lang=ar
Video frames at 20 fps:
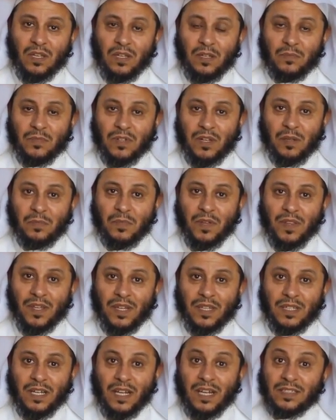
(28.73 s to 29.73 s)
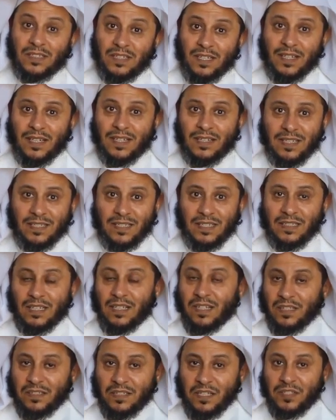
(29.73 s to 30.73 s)
من رمضان أدرك ليلة
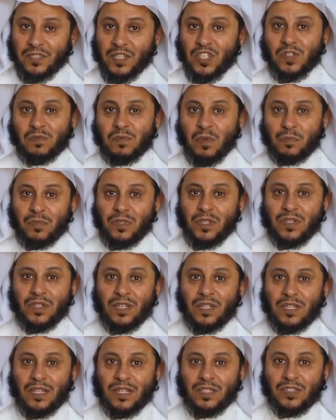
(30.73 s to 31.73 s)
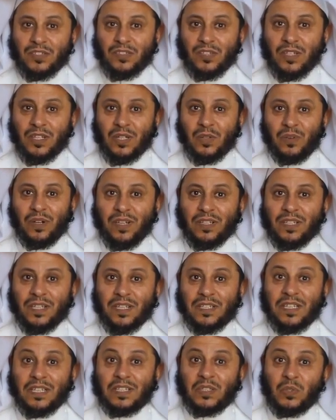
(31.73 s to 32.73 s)
القدر جزما بإذن الله جل وعلا
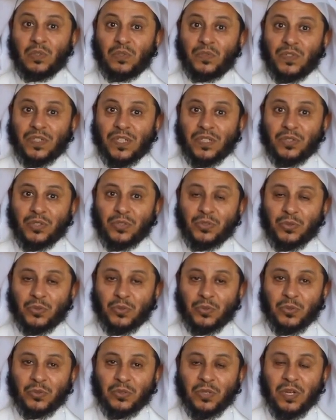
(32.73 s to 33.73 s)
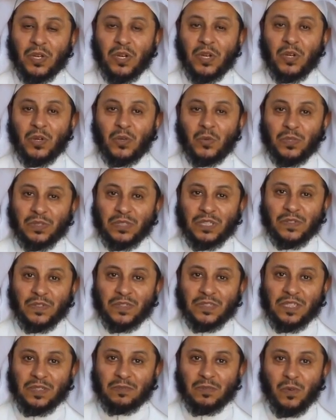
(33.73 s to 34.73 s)
إذا توفرت الشروط
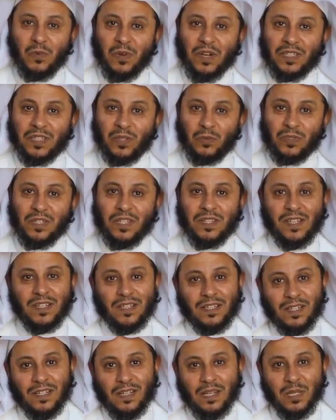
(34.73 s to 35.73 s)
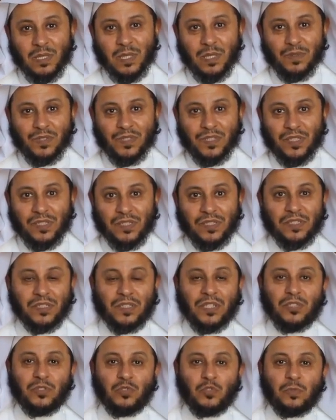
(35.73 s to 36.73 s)
وانتفت الموانع ولذلك للأسف الشديد
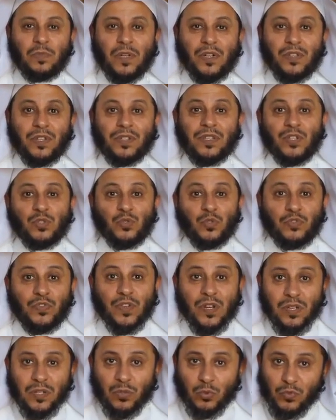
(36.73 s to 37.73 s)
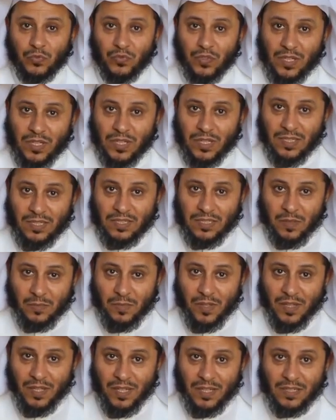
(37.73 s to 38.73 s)
تجد بعض الناس يفرط في ليالي
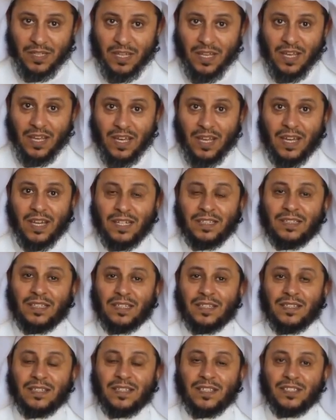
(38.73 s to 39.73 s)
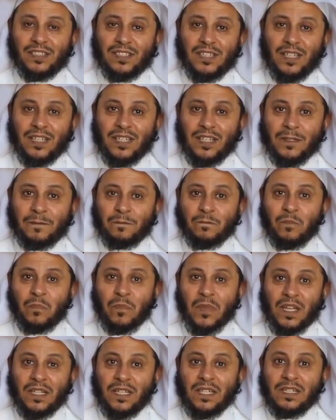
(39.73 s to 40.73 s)
رمضان حتى إذا جاء
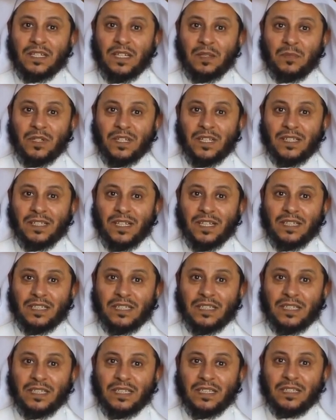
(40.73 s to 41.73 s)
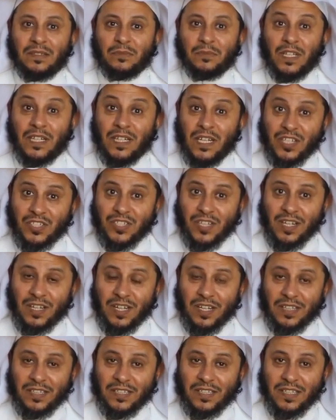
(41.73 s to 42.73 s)
ليلة من لياليه من العشر
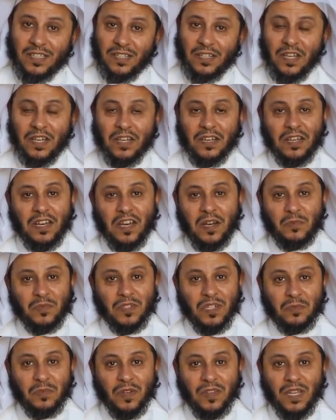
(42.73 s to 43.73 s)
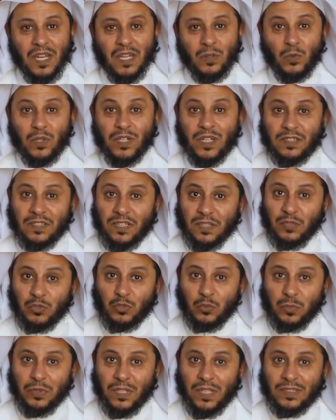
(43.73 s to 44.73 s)
الأخير قام رمضان ويعتقد
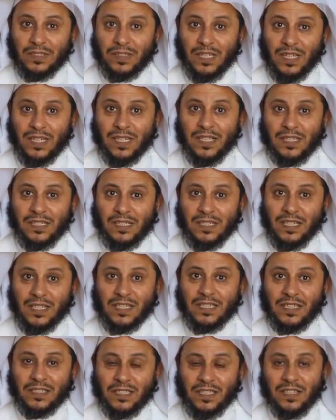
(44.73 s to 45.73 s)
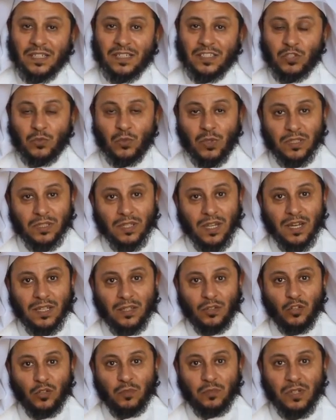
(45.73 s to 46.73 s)
بأن هذه ليلة القدر وقد قال
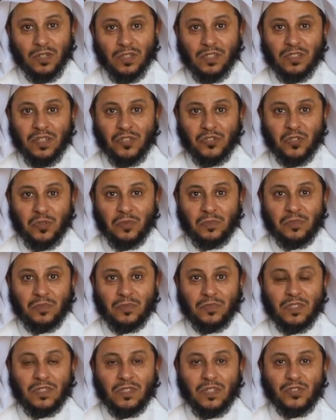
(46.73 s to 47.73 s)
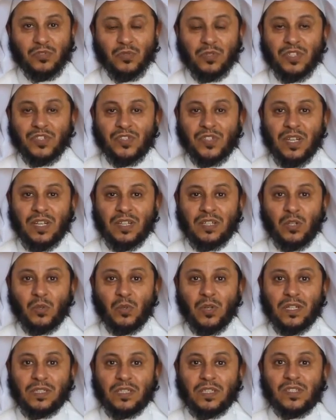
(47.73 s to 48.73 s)
عمر لرجل, لرجل سأله
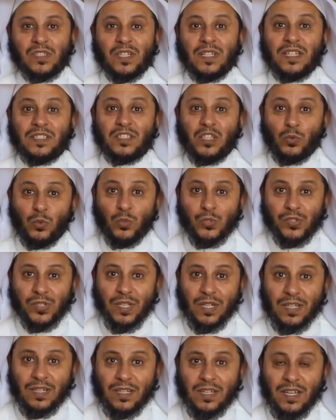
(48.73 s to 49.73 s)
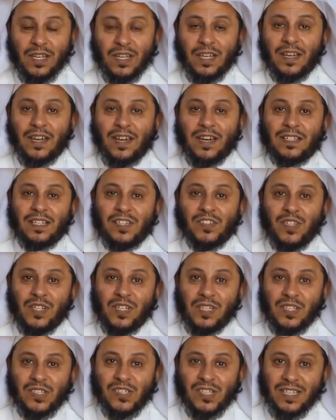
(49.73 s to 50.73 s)
عن الصلاة الوسطى قال
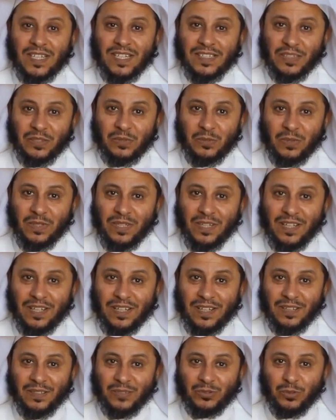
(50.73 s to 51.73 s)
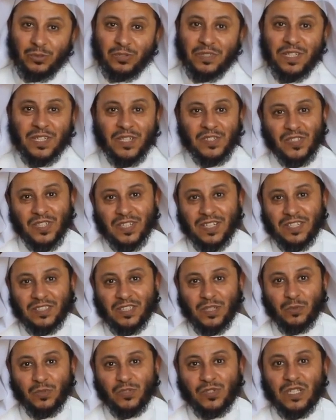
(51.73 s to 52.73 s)
صل الصلاة كلها تدرك الصلاة
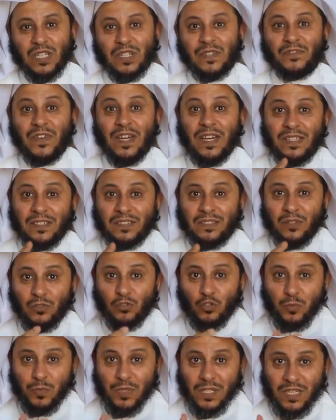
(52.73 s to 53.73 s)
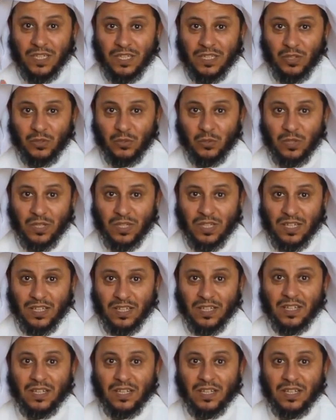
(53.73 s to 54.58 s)
الوسطى فأنت قم الليل كله